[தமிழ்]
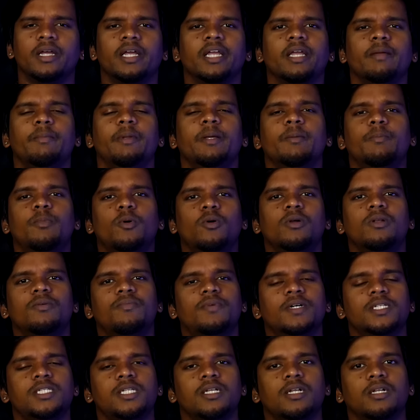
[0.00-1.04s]
இப்படி போன
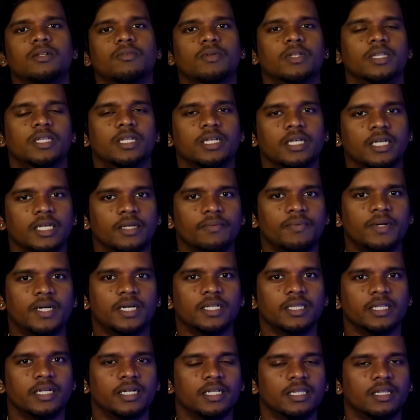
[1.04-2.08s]
ஃபர்ஸ்ட் நாள் வந்து இவங்க
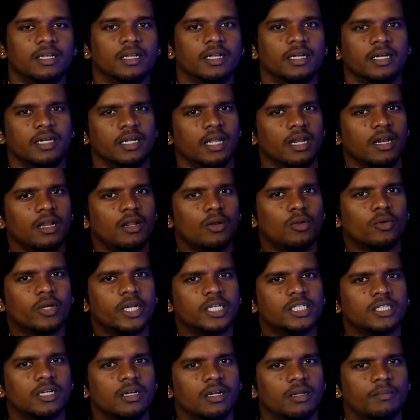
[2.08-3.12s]
அந்த இடத்துல நல்ல
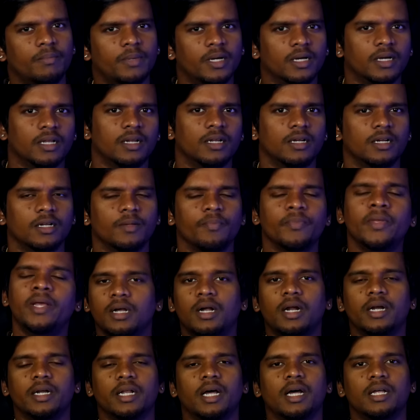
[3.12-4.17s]
லொக்கேஷன்லாம் பார்க்குறாங்க
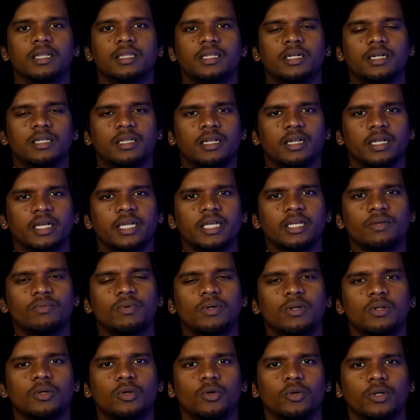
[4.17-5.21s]
அண்ட் அந்த இடத்துல
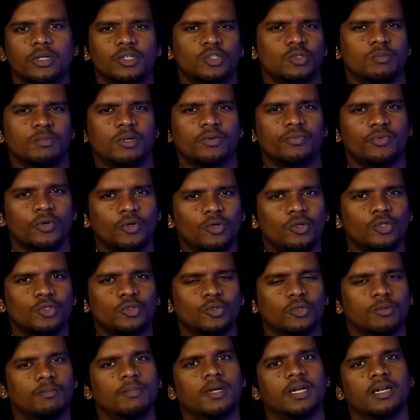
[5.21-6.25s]
இவங்களுக்குள்ளே சும்மா ஃபோட்டோ ஃபோட்டோ
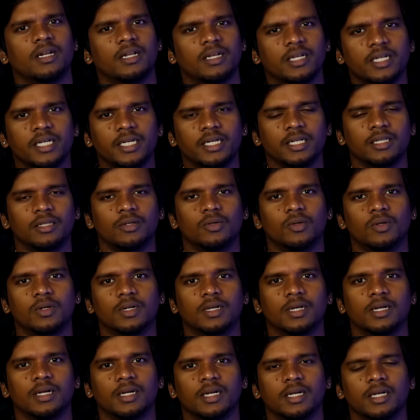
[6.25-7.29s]
ஷூட் மாதிரிலாம் எடுத்துகிட்டு
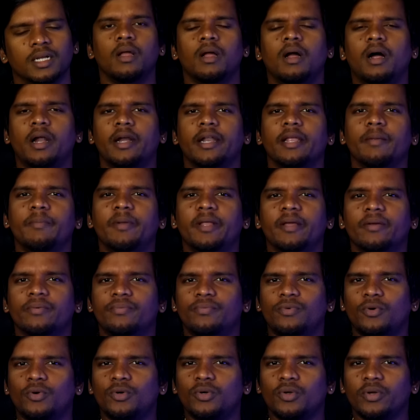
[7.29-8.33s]
இருக்காங்க அண்ட் இப்படி
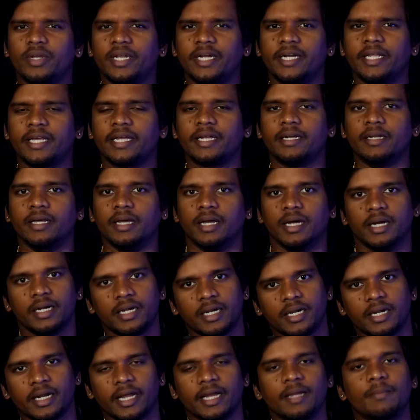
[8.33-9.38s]
ஃபோட்டோ எடுக்க எடுக்க
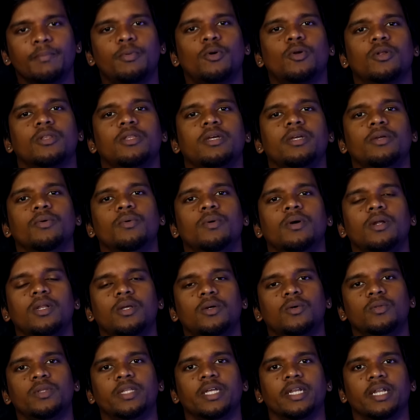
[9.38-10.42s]
டைம் போகிறது
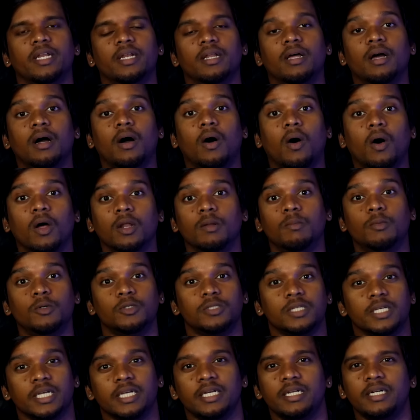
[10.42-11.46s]
இவங்களுக்கும் தெரியல
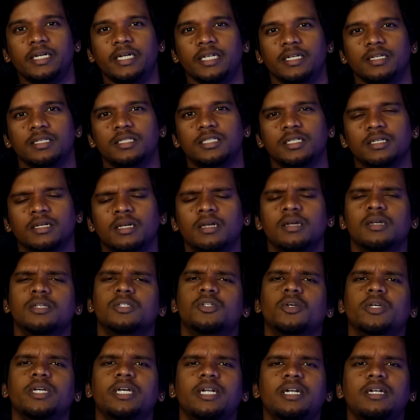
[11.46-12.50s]
ஆல்மோஸ்ட் இருட்டிருச்சு
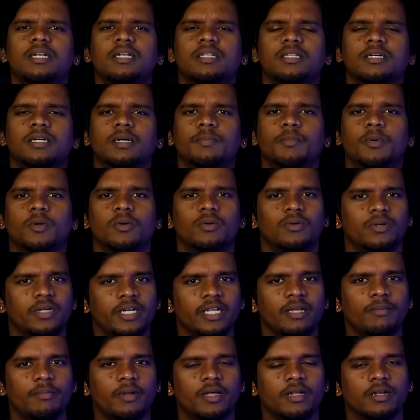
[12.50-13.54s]
ஸோ இருட்டினதுக்கப்புறம்
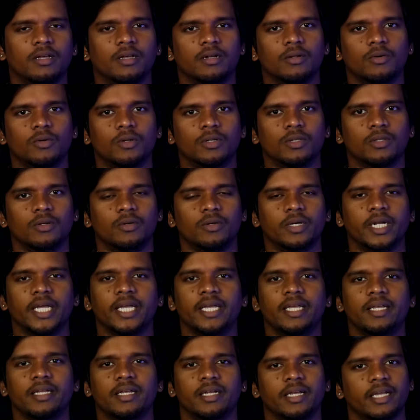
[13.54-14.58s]
டீமில் இருக்கிற ஒருத்தரும் டெய்
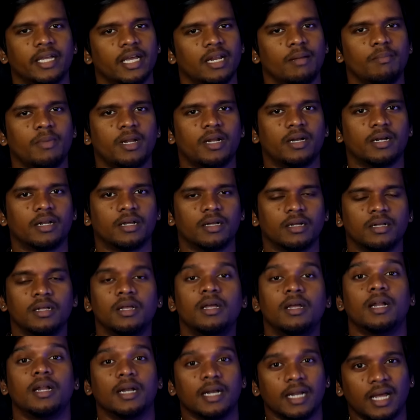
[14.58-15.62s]
கிளம்பலான்டா
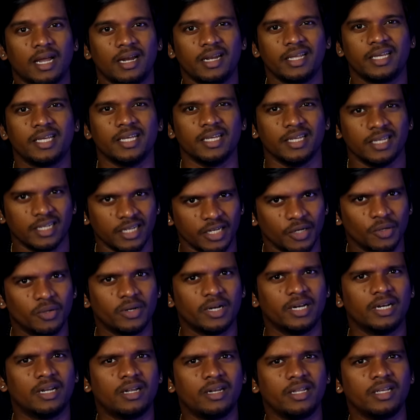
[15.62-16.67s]
நாளைக்கு இன்னும்
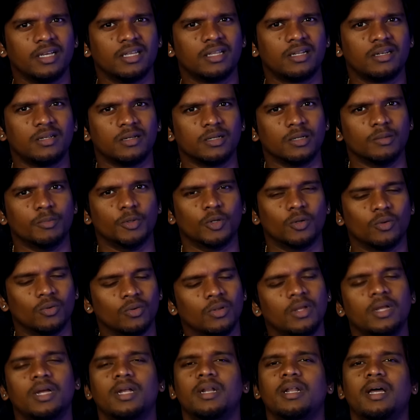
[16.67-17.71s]
ரெண்டு நாள் இங்கே தானே இருக்க போகிறோம்
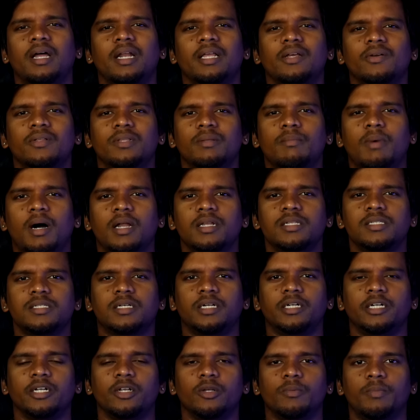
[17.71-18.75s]
நாளைக்கு வந்து பேலன்ஸ்
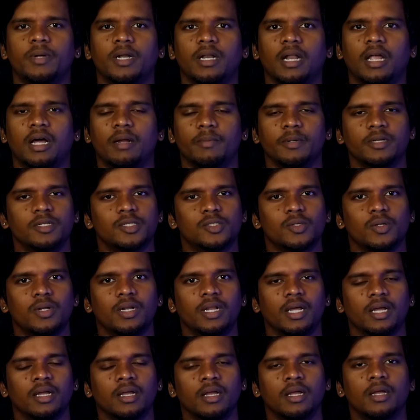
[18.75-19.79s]
கண்டினியூ பண்ணலாம் அப்படின்னு
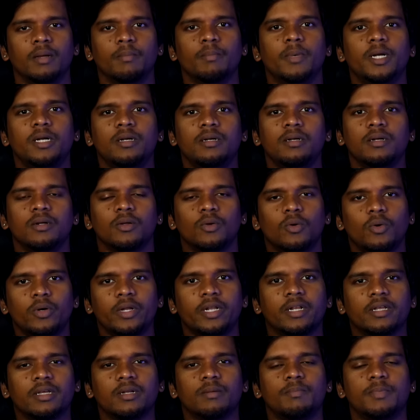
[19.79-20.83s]
சொல்ல பட் கூட
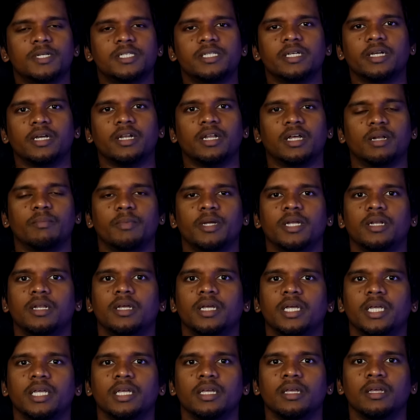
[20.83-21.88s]
இருக்கிற பசங்க எல்லாருமே
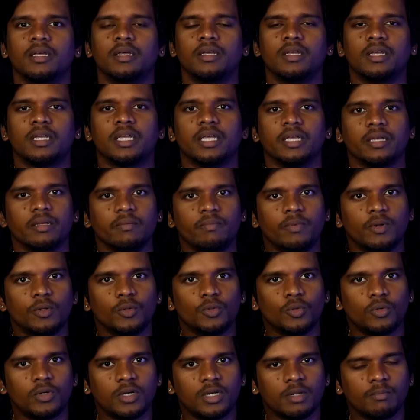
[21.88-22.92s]
டெய் இவ்வளோ
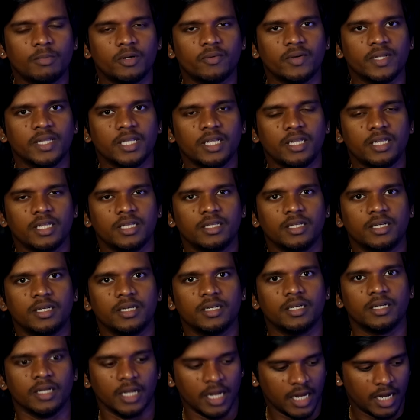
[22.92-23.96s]
தூரம் நம்ம வந்தது எதுக்கு
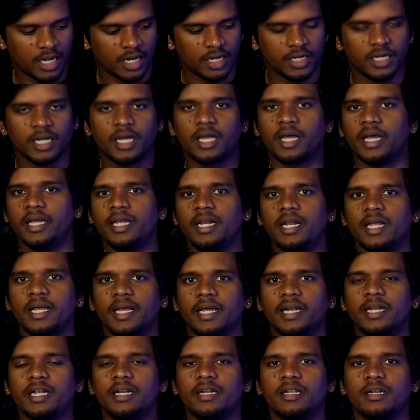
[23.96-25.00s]
அண்டு கையில்
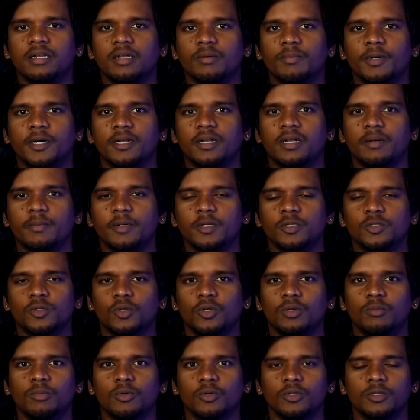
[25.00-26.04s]
என்னென்ன இருக்குது பாரு அப்படின்னு
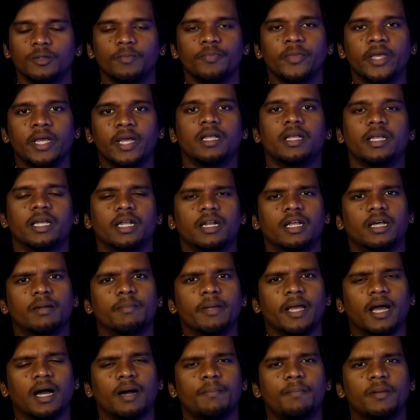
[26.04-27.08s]
சொல்லும்போது எல்லாருமே
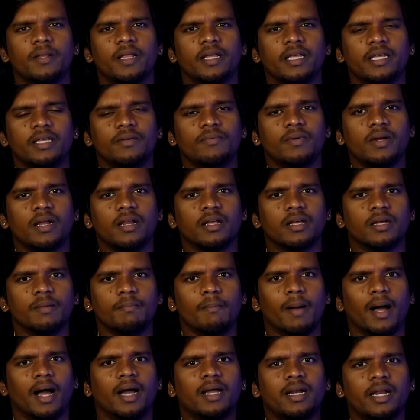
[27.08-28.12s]
அப்போ தான் இவங்களுக்கு
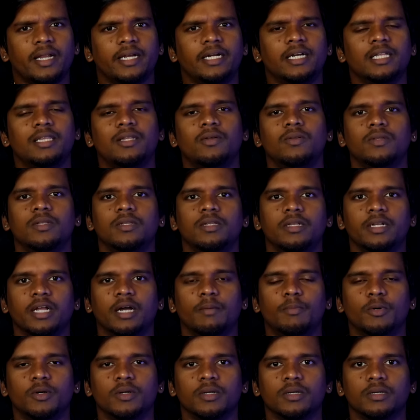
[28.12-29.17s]
பேக்லாம் எடுத்துகிட்டு வந்தது
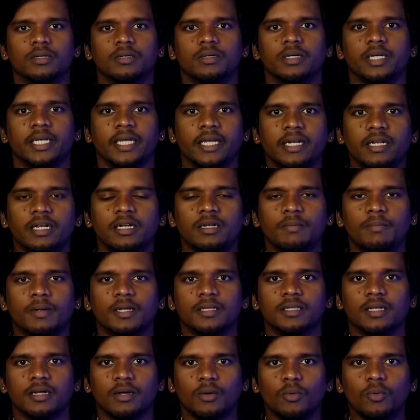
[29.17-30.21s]
ஞாபகம் இருக்குது என்னென்னு
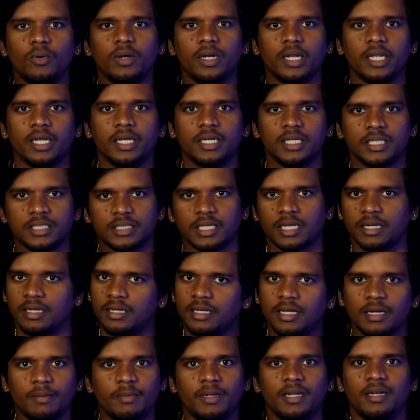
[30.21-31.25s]
பார்த்தா உள்ள
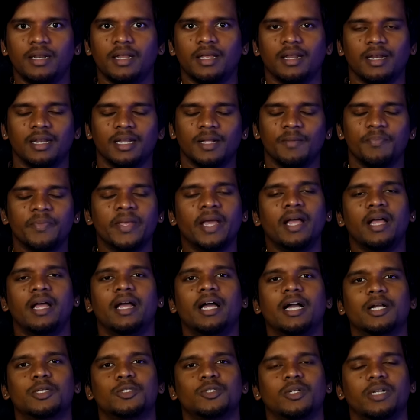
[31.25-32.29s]
சரக்கு அப்படின்லாம் இல்லை
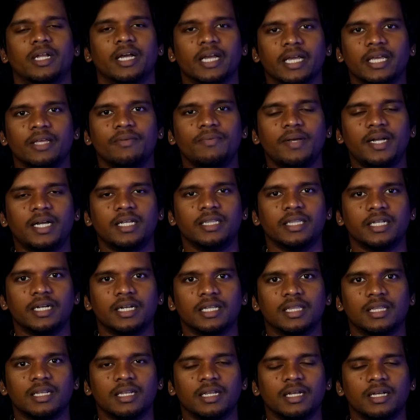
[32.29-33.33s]
ஆக்சுவலாக இவங்க அந்த
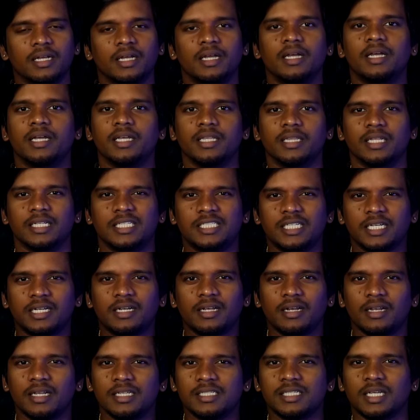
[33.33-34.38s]
இடத்துல இந்த
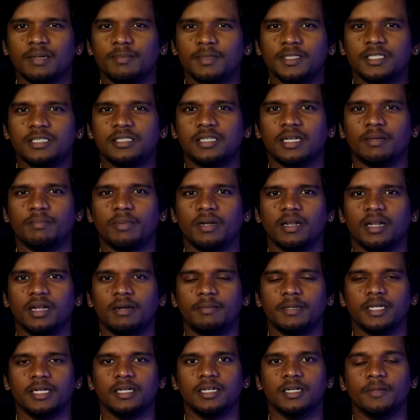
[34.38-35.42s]
சிக்கன்லாம் சமைச்சு சாப்பிட்லாம்
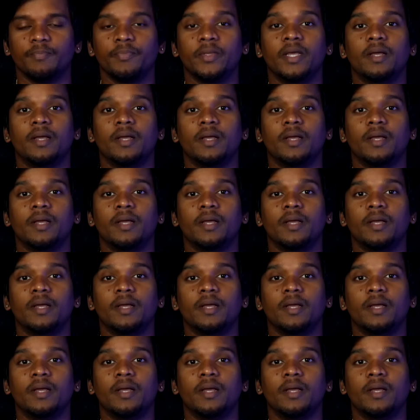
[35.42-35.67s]
அப்படின்னு